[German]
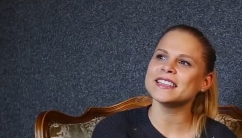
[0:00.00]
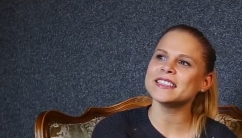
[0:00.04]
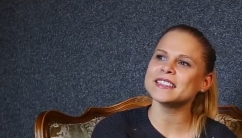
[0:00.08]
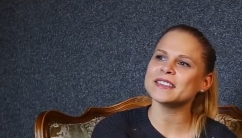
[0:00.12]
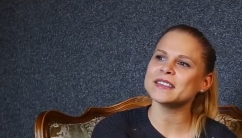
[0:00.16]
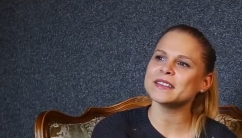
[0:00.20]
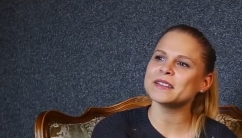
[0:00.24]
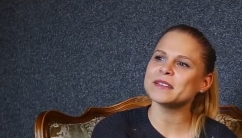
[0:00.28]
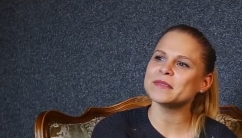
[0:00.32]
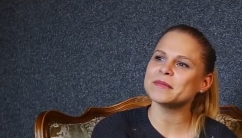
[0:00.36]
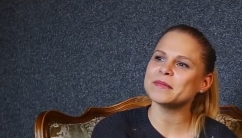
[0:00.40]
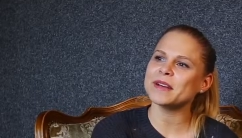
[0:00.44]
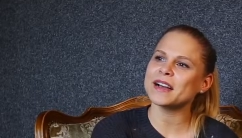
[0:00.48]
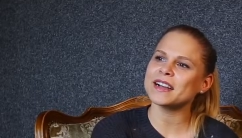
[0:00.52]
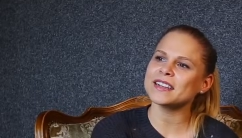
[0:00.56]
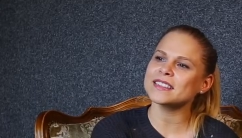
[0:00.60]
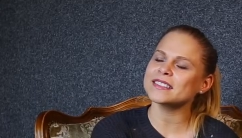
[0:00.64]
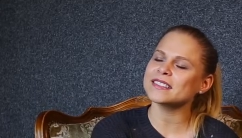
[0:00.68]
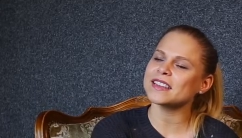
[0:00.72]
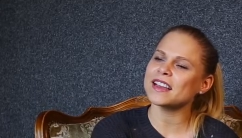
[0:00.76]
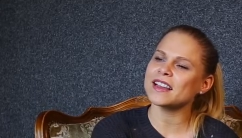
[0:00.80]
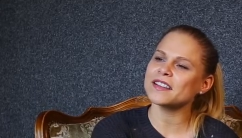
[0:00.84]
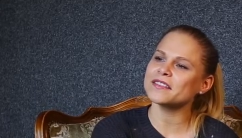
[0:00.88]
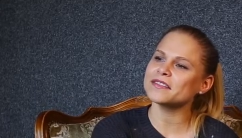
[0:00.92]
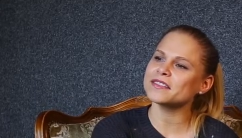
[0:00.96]
Ich äh, mag es
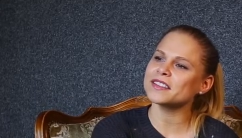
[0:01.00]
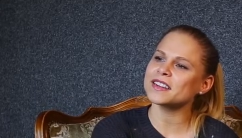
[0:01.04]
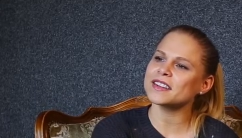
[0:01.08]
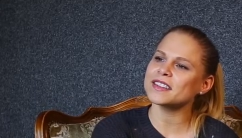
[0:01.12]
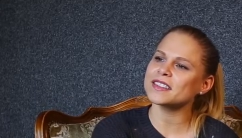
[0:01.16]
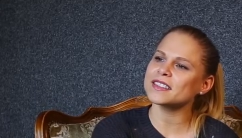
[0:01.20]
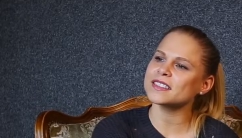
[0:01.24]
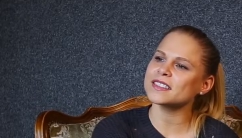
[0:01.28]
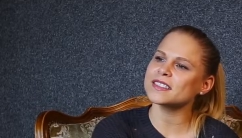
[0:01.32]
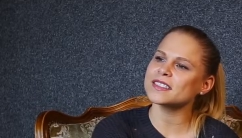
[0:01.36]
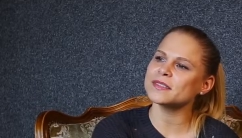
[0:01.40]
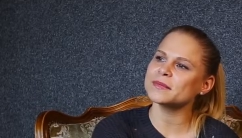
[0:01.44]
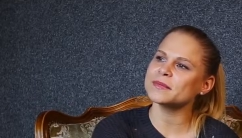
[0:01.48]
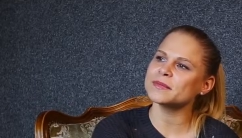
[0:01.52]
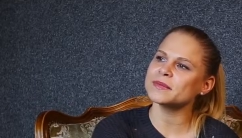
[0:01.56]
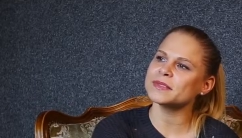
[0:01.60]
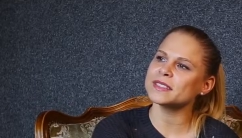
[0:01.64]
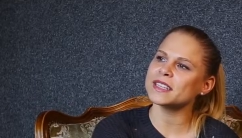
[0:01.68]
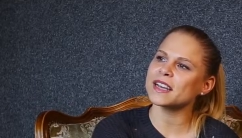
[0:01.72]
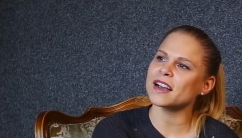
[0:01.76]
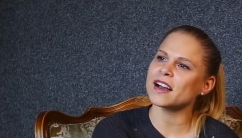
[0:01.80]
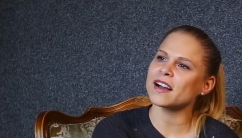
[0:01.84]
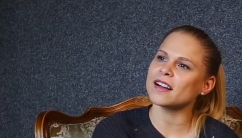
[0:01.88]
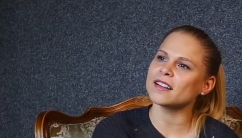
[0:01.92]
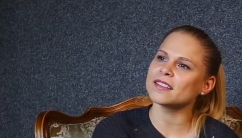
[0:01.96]
einfach, ähm,
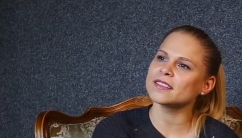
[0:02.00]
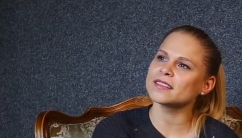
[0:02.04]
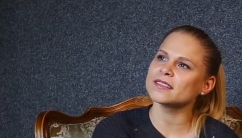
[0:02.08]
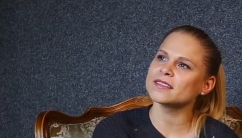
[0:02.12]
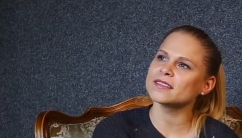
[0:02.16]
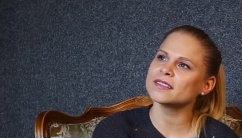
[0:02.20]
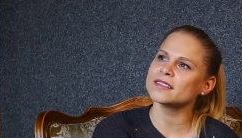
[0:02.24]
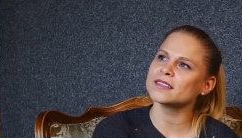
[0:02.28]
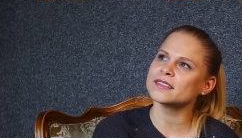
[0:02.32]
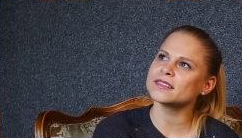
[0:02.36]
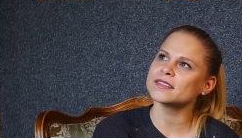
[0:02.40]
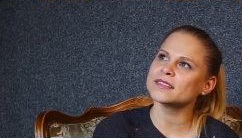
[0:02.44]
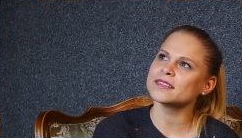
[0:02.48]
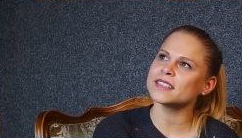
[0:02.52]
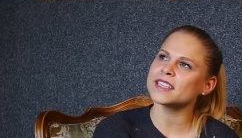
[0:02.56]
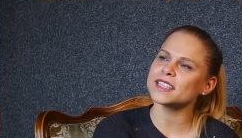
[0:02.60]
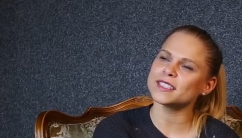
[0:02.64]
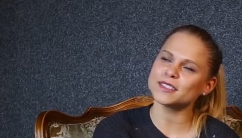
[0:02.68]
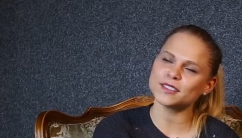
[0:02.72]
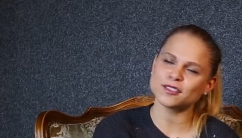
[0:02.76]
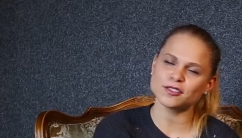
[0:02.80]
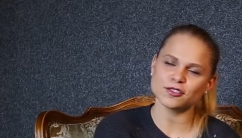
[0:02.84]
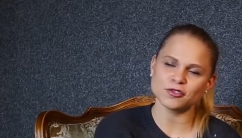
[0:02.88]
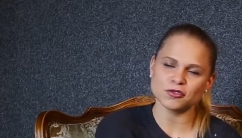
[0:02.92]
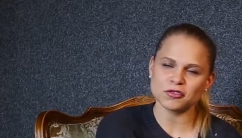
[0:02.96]
ja,
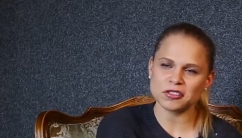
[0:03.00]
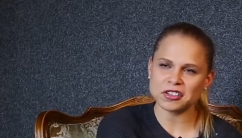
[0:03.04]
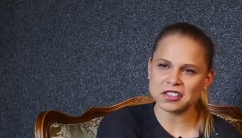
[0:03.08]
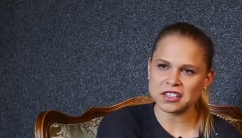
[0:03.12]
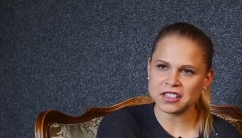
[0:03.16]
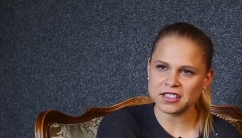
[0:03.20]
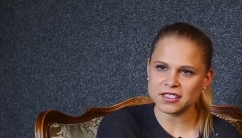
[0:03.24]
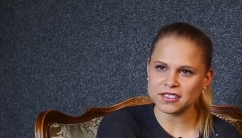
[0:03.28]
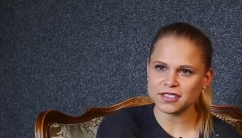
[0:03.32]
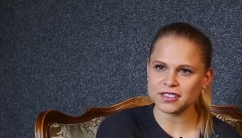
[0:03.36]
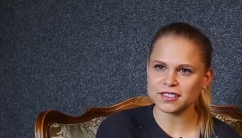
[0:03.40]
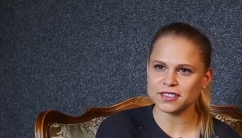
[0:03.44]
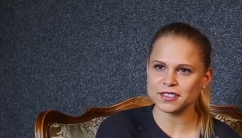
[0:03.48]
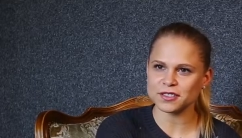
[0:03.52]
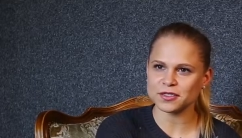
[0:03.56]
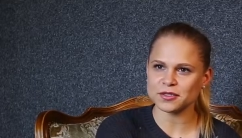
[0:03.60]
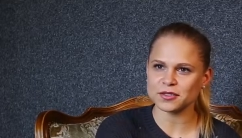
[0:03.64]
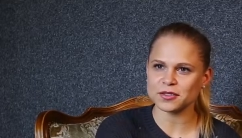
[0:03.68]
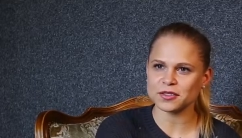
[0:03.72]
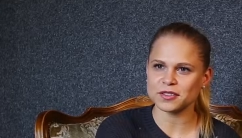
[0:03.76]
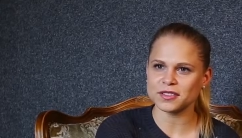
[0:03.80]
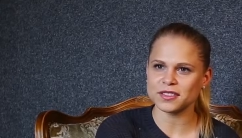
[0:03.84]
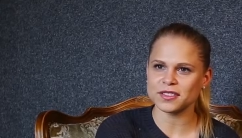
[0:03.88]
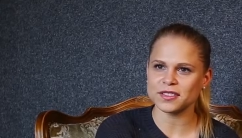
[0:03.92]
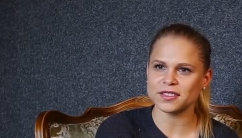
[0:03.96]
Essen zu genießen
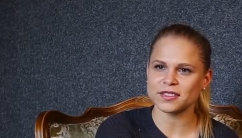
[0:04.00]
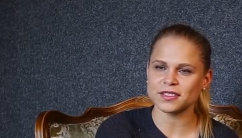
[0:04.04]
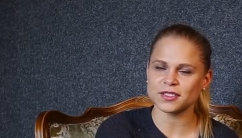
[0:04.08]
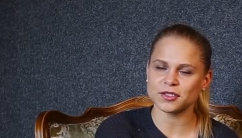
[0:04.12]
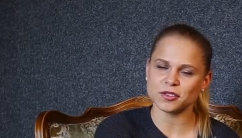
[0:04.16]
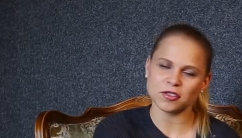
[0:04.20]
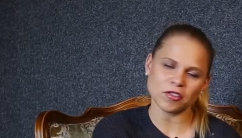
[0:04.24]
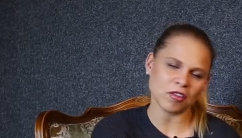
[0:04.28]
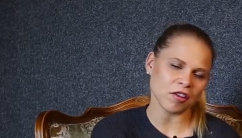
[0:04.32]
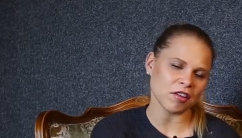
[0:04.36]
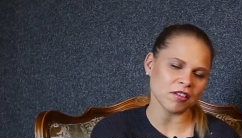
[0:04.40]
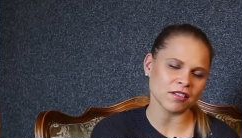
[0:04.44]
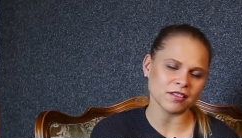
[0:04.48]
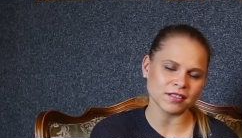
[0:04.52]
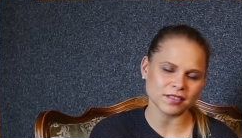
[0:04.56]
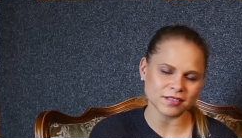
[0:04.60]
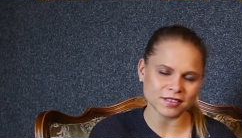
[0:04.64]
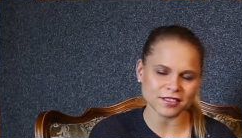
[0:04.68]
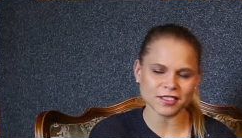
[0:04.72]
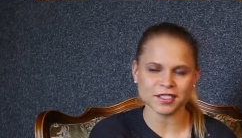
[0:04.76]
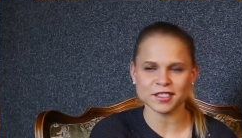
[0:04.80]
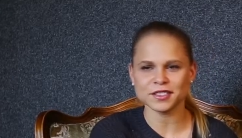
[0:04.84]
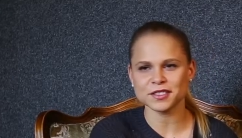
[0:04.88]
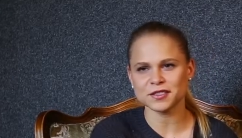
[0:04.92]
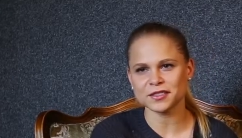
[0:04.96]
und zu kochen
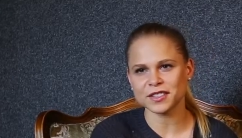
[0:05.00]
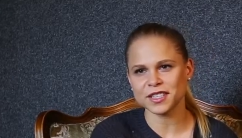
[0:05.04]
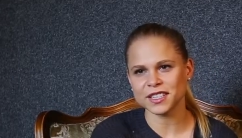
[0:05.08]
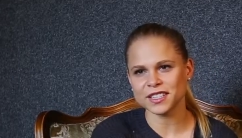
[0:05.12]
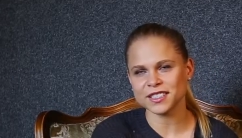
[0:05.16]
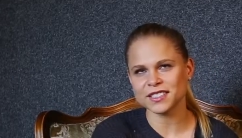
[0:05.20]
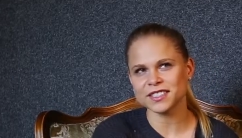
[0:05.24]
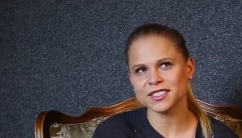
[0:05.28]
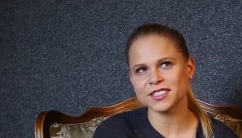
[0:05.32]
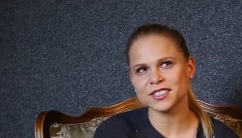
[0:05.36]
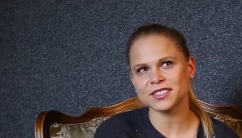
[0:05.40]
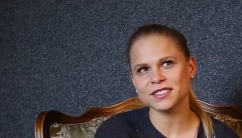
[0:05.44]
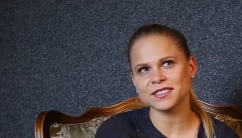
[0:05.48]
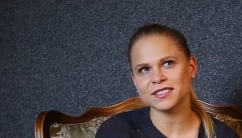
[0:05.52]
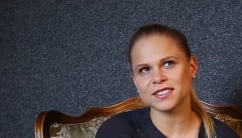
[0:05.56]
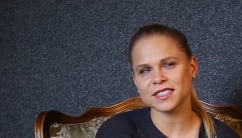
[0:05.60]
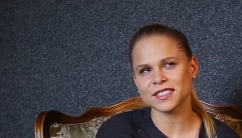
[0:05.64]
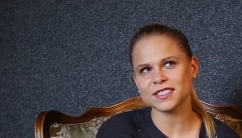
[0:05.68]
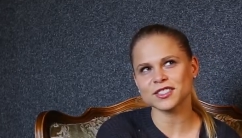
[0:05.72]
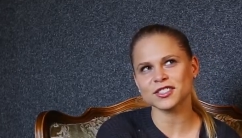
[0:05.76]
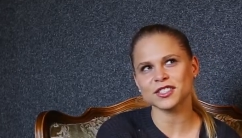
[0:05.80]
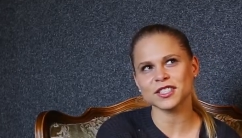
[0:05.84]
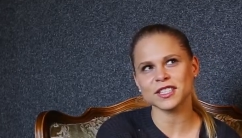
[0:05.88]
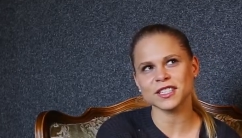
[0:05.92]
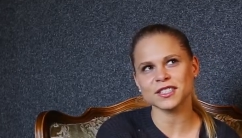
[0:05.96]
und deswegen,
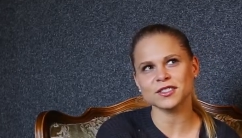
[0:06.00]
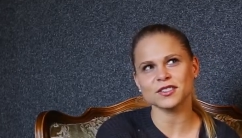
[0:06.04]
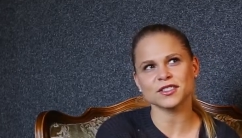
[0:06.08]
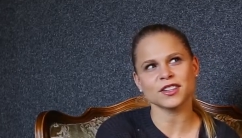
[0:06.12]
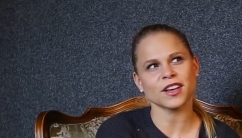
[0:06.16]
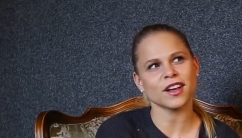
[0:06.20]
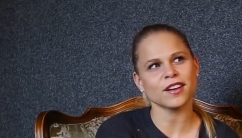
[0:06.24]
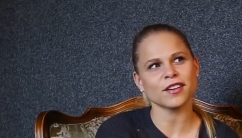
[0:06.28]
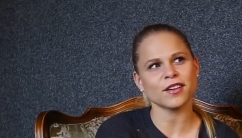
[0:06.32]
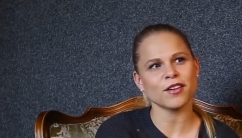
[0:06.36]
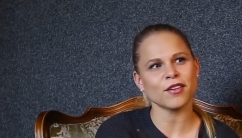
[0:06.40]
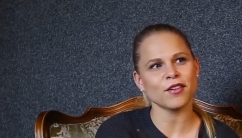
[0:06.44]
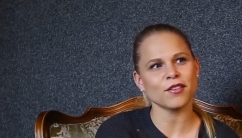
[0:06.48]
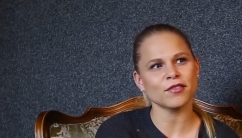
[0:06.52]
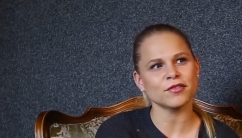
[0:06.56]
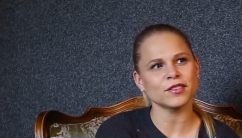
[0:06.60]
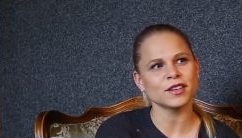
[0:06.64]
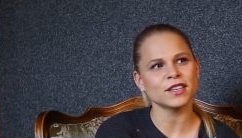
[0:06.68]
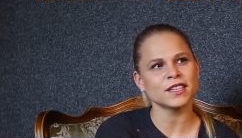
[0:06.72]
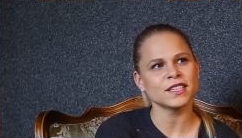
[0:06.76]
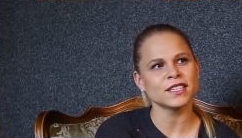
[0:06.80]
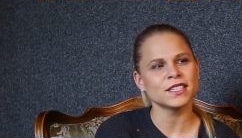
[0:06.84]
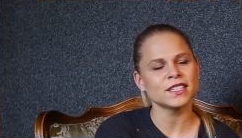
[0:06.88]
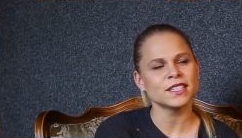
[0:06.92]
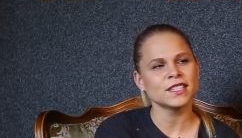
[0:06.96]
das stehe ich total drauf.
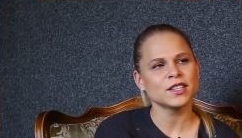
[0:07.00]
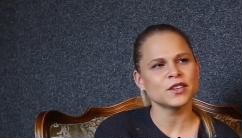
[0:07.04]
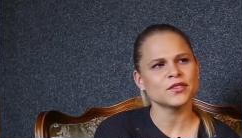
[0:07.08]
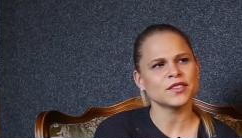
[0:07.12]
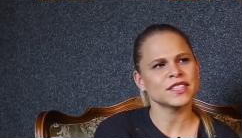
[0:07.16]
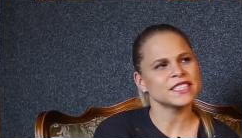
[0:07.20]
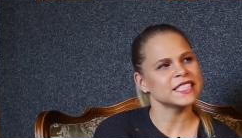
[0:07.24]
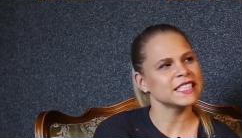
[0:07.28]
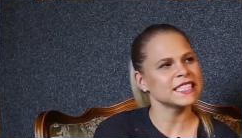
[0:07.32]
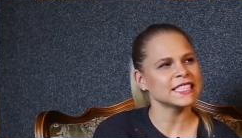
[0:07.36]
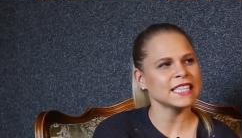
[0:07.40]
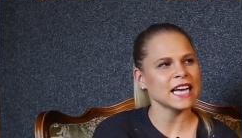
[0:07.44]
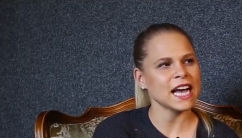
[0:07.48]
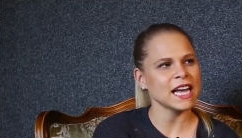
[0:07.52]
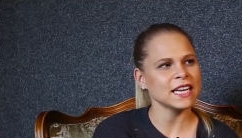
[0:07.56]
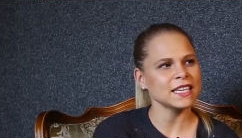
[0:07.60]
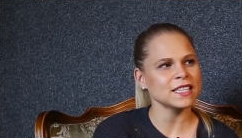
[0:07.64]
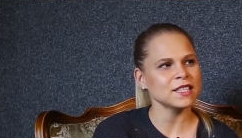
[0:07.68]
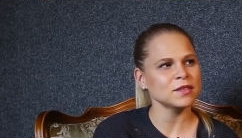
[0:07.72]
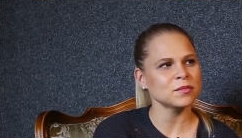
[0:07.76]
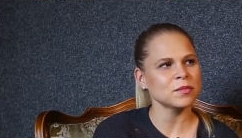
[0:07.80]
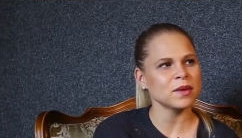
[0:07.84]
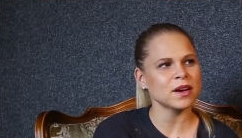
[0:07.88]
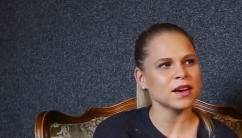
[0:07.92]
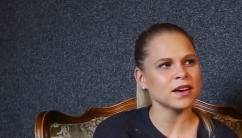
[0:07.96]
Was ich gar
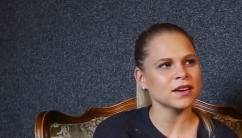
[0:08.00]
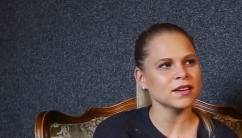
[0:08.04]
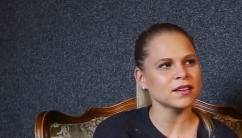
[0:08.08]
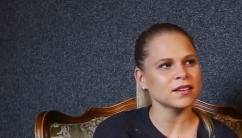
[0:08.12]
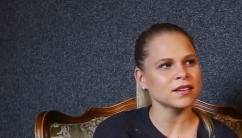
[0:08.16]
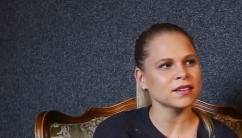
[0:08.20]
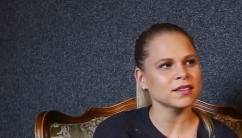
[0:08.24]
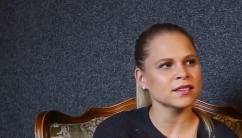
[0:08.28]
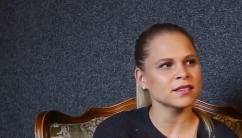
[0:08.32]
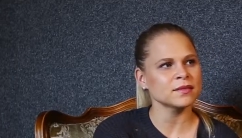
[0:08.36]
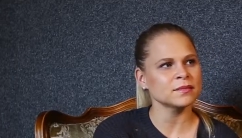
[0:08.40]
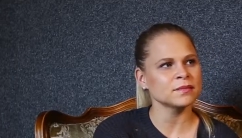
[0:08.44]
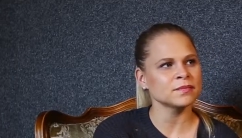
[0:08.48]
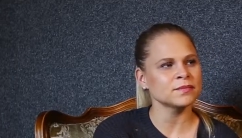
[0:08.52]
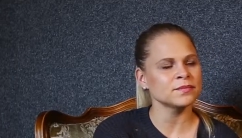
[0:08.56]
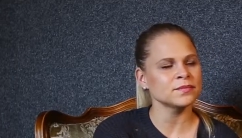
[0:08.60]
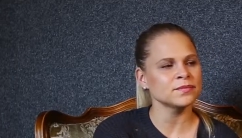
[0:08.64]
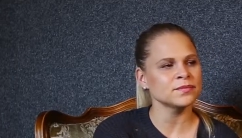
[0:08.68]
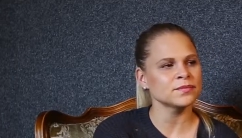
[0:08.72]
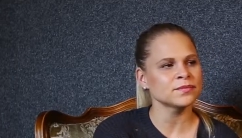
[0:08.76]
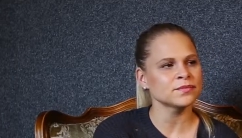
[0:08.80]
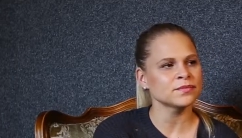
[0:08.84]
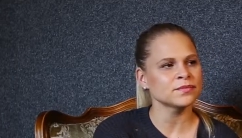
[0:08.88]
nicht mag, ähm,